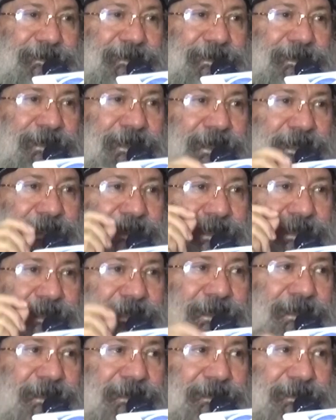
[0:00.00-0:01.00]

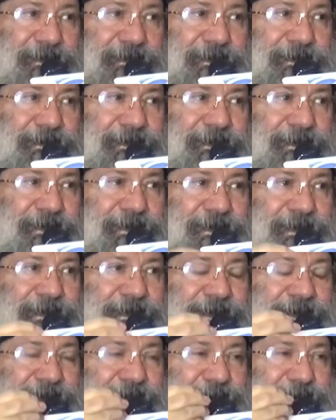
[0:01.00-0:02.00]
الاخلاق
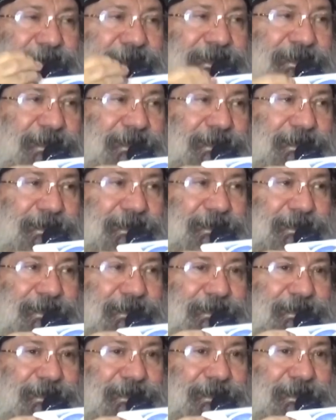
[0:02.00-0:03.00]
الجميلة
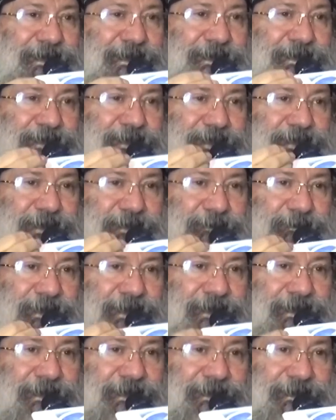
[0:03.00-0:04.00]
اللي, اللي احنا
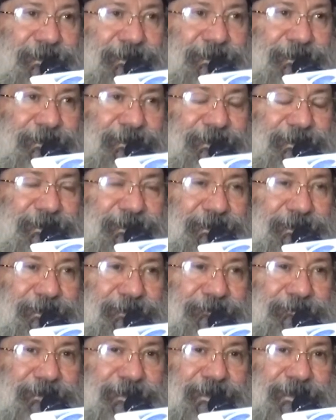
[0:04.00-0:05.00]
شربناها
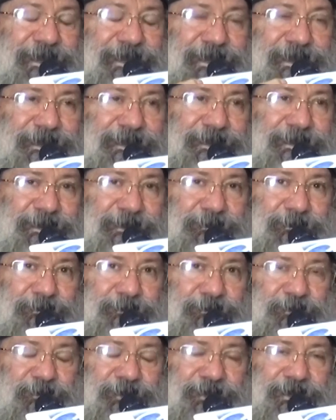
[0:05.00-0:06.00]
في
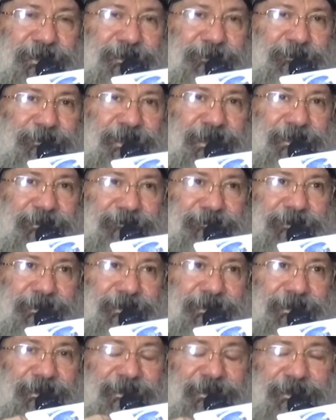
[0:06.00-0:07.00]
التعليم وشربناها في
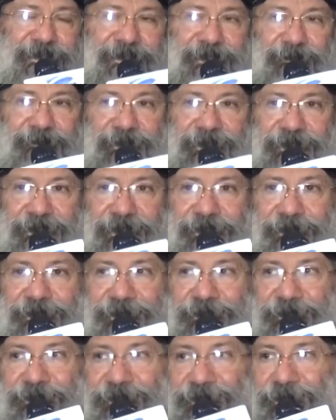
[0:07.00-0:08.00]
الكنيسة
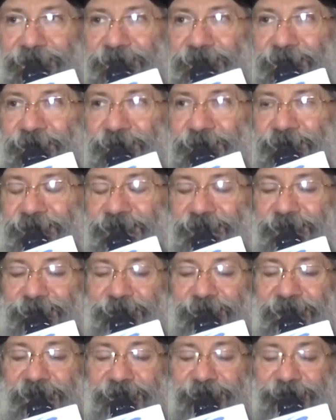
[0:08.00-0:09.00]
مثلا
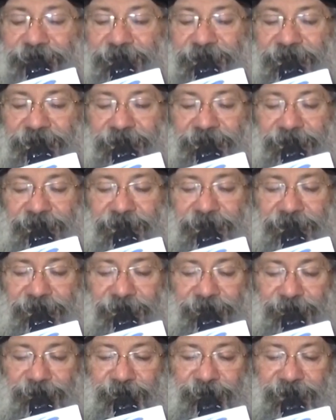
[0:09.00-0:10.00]
وشربناها في
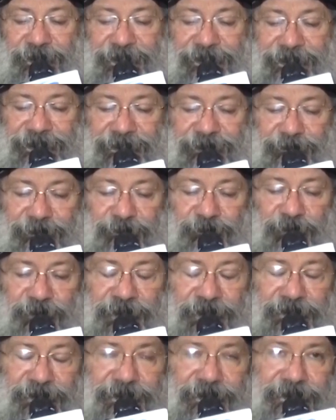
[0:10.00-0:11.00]
الإنجيل والكتاب
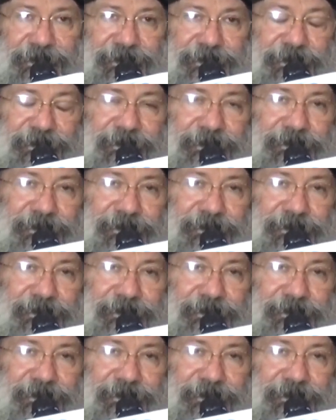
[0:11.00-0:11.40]
المقدس